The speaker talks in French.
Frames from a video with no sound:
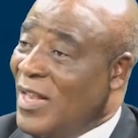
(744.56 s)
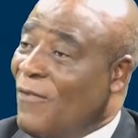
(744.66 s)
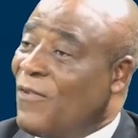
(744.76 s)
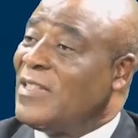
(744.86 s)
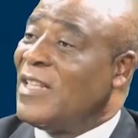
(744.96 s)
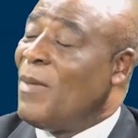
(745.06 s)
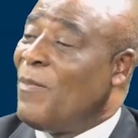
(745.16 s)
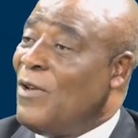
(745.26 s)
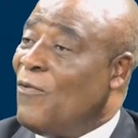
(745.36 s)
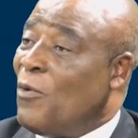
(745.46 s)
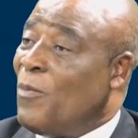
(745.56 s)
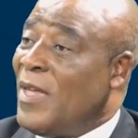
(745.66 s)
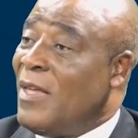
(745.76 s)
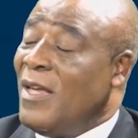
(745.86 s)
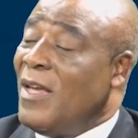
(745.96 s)
la France est un pays
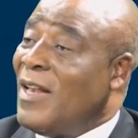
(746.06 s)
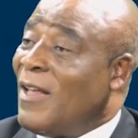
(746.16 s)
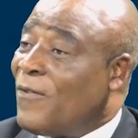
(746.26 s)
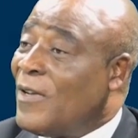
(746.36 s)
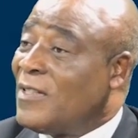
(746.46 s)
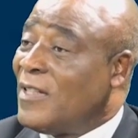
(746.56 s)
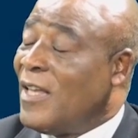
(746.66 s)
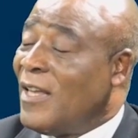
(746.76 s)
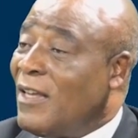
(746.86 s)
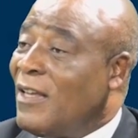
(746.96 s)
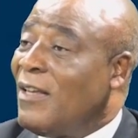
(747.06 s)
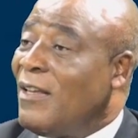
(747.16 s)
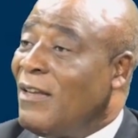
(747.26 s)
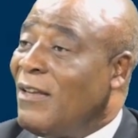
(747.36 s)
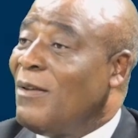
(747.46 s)
développé. La France
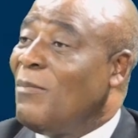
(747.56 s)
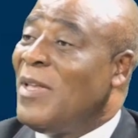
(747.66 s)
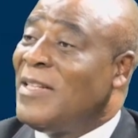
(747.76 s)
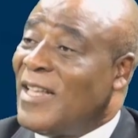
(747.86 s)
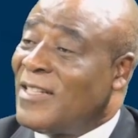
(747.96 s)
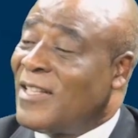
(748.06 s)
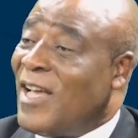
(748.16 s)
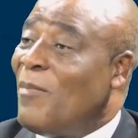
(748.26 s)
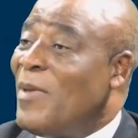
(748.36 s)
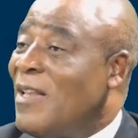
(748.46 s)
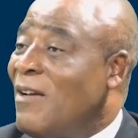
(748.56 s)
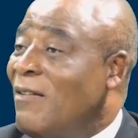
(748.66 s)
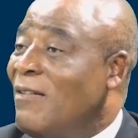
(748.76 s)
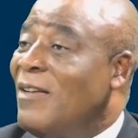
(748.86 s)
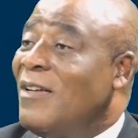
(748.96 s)
est 1700 à
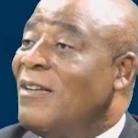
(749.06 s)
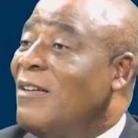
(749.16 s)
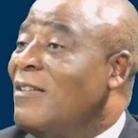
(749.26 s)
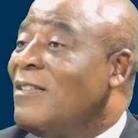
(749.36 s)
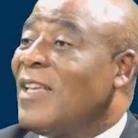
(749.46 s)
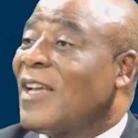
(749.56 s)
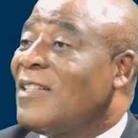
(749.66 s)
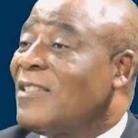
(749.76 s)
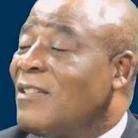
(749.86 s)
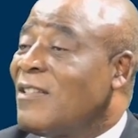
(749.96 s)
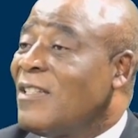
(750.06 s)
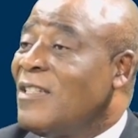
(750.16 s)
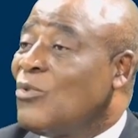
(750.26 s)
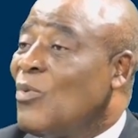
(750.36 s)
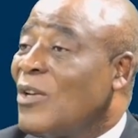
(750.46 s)
maintenant, c'est 400 ans
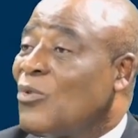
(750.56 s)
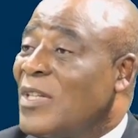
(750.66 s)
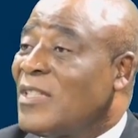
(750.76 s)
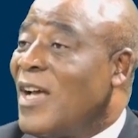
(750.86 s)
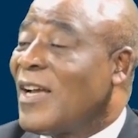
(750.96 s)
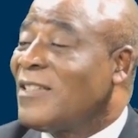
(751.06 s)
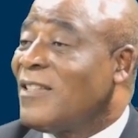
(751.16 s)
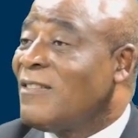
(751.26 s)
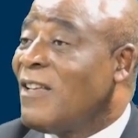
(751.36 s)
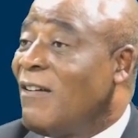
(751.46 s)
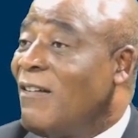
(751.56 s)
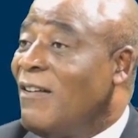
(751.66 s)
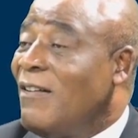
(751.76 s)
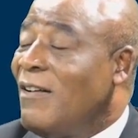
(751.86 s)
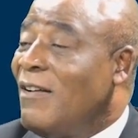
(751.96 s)
d'histoire, 300 à 400 ans.
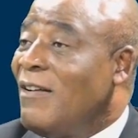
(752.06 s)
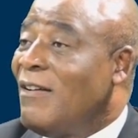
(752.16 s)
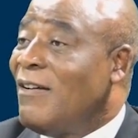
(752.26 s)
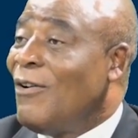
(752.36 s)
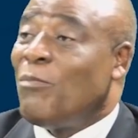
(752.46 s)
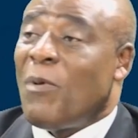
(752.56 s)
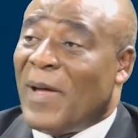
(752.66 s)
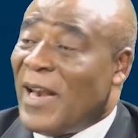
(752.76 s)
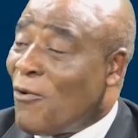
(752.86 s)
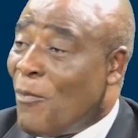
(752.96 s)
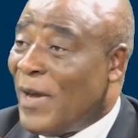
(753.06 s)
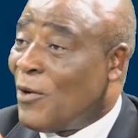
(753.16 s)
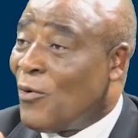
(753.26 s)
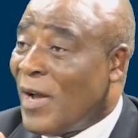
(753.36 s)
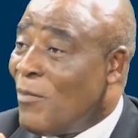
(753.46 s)
On ne peut pas la
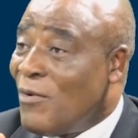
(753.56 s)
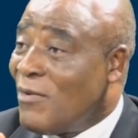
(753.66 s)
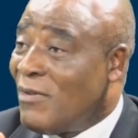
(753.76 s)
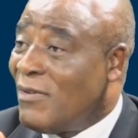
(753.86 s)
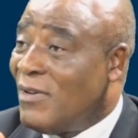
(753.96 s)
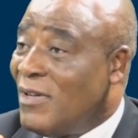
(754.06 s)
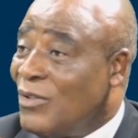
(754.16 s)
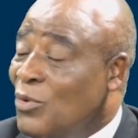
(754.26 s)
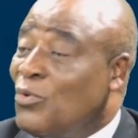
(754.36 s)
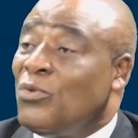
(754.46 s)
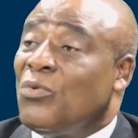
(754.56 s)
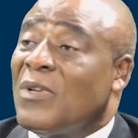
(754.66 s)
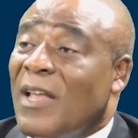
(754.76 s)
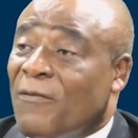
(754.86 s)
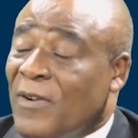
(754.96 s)
comparer au Gabon. Je suis sûr
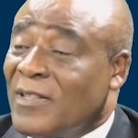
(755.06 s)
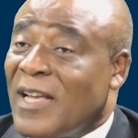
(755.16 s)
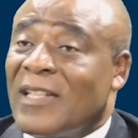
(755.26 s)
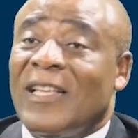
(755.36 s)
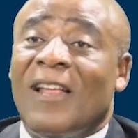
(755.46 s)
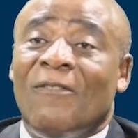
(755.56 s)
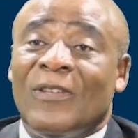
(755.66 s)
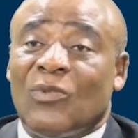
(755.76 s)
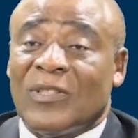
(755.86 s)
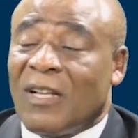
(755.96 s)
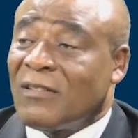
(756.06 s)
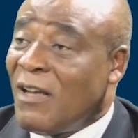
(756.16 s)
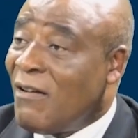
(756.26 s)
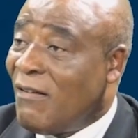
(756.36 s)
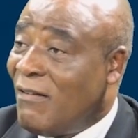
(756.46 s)
que la France, quand elle avait 60
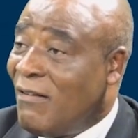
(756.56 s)
ans,